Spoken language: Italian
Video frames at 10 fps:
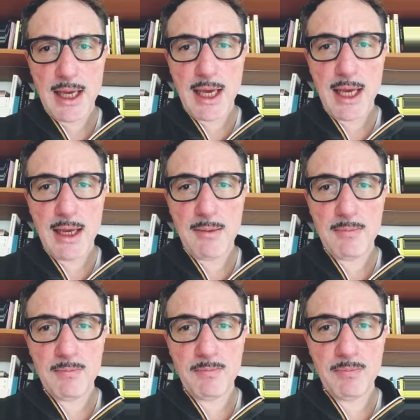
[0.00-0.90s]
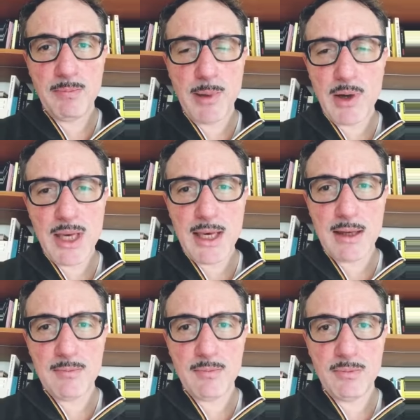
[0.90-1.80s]
E poi
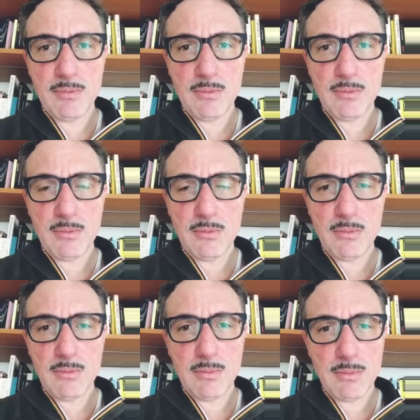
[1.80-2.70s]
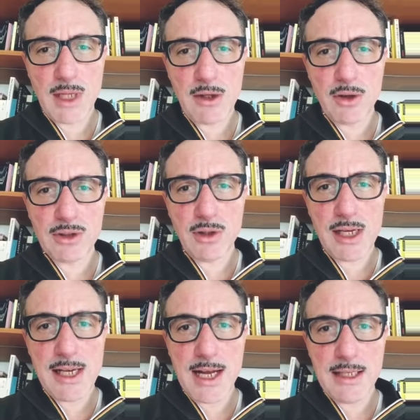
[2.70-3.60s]
mm, nel corso
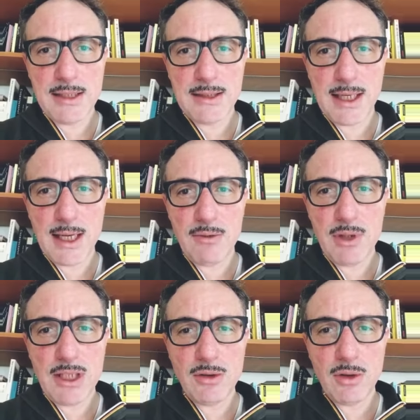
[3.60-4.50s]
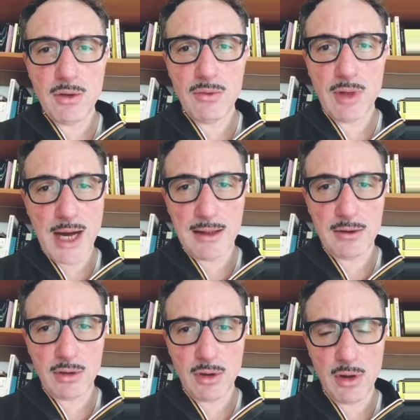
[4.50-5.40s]
degli anni si è unito un
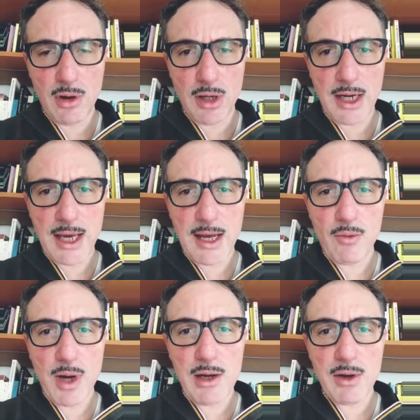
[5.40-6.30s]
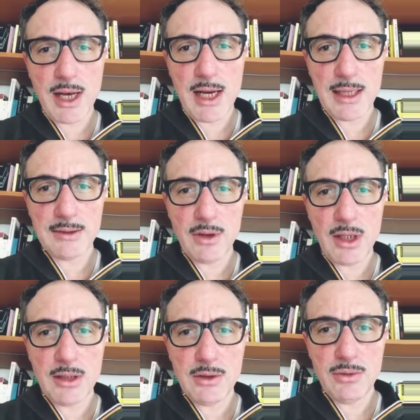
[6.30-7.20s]
altro dolore, che è quello che la
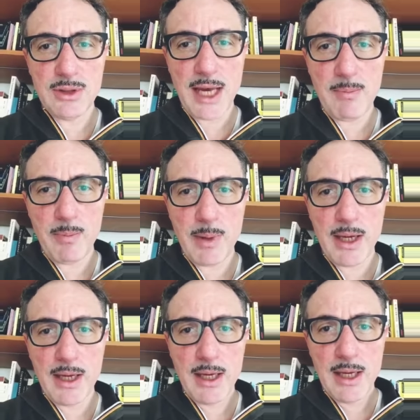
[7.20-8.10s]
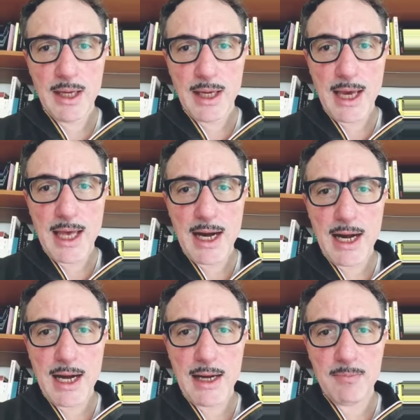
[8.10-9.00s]
storia di Giuseppe
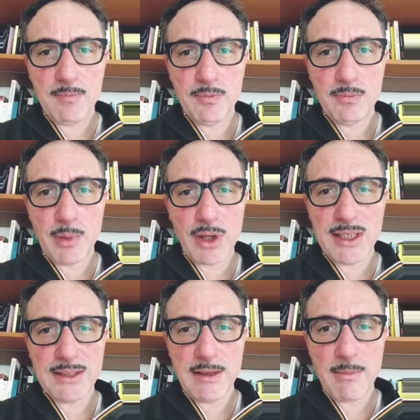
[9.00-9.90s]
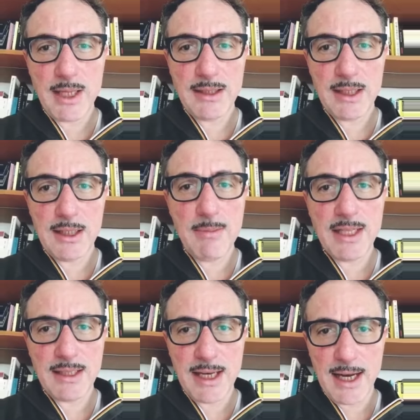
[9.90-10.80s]
era mm, progressivamente
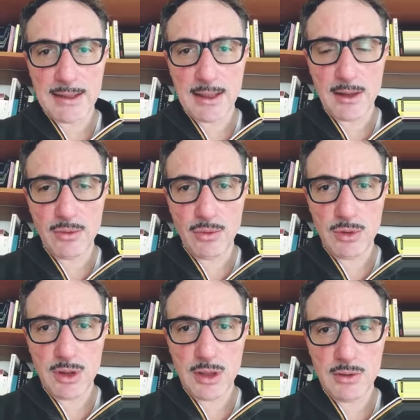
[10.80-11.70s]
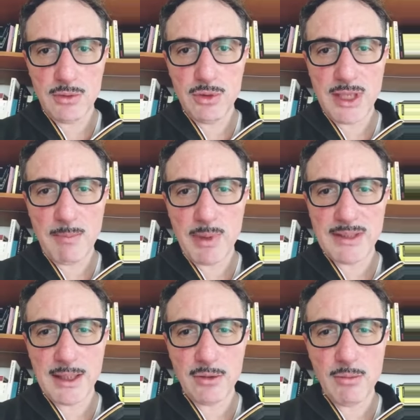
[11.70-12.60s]
dimenticata da tutti. Giuseppe è
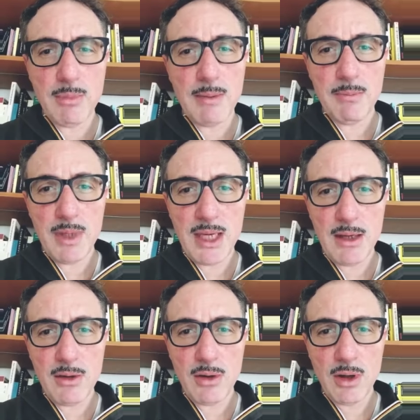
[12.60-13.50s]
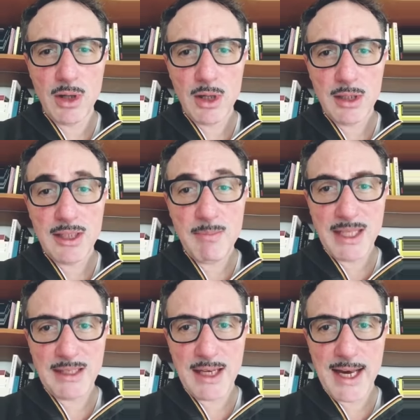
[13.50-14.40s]
stato un bambino
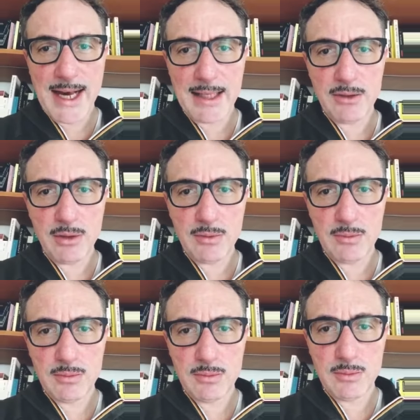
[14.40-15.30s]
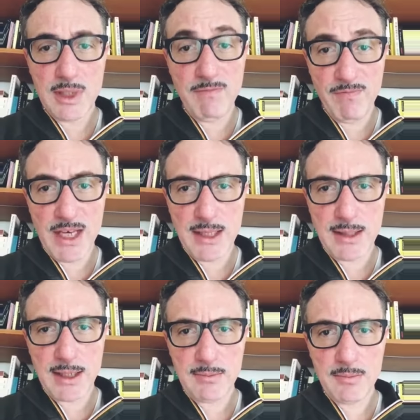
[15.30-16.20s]
dimenticato in
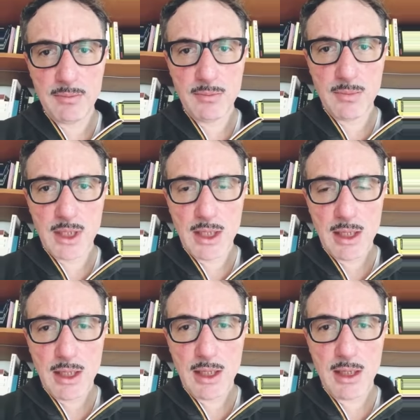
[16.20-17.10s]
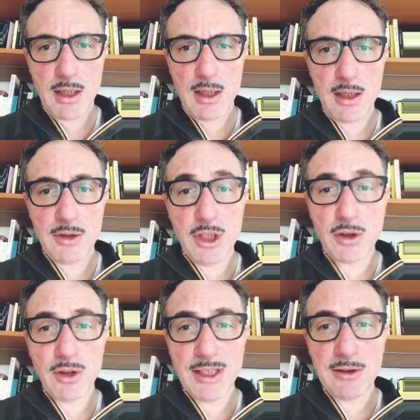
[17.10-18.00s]
vita, eh,
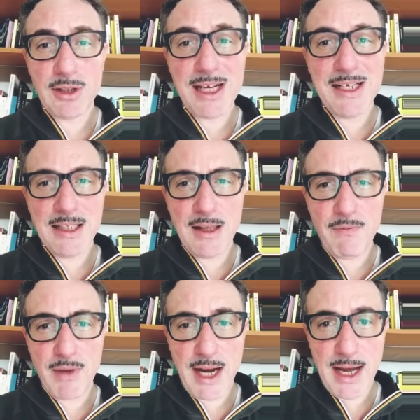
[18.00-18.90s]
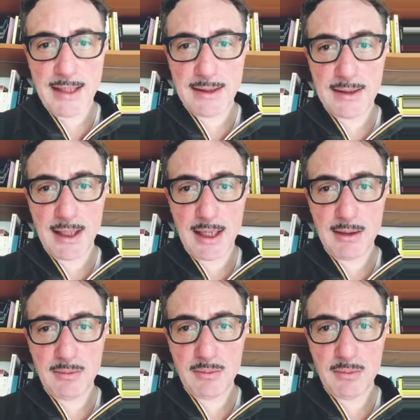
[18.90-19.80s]
circondato dall'indifferenza
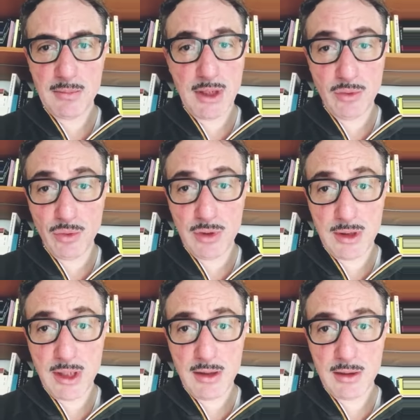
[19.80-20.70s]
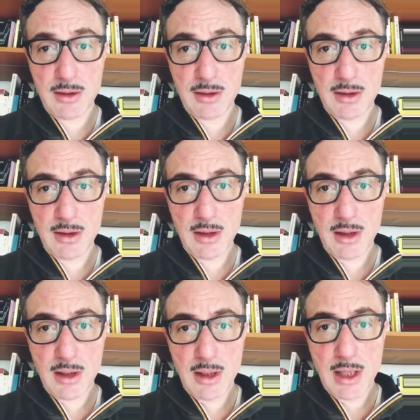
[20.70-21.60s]
di tutti
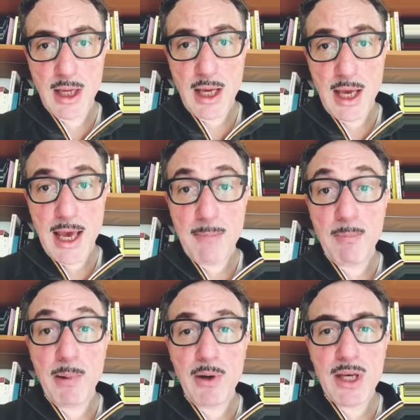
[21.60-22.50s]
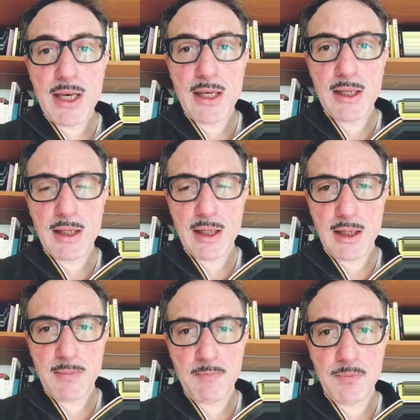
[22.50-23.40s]
e poi
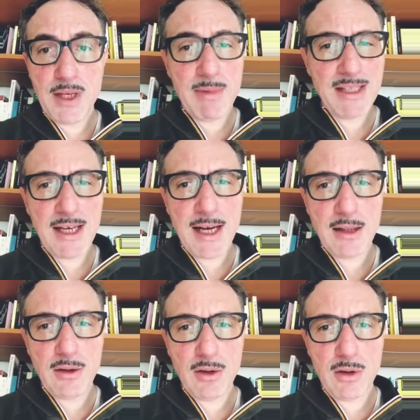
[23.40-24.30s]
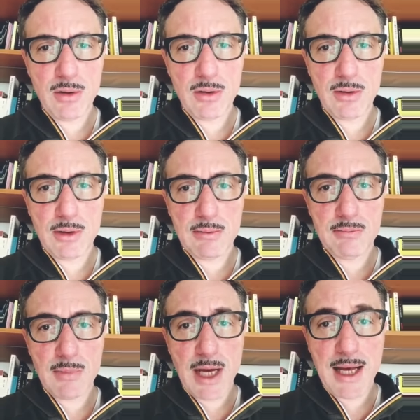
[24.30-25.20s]
eh, dimenticato
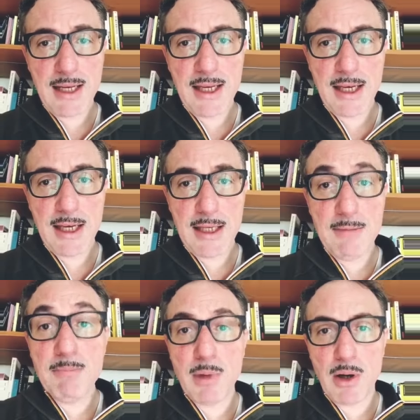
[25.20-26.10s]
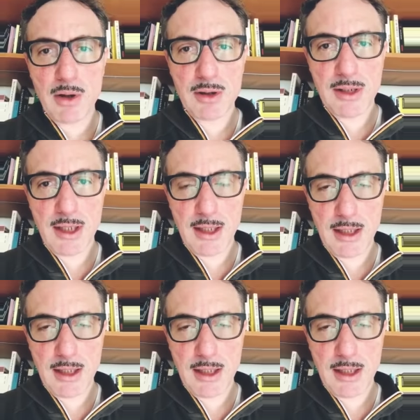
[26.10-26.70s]
anche in morte.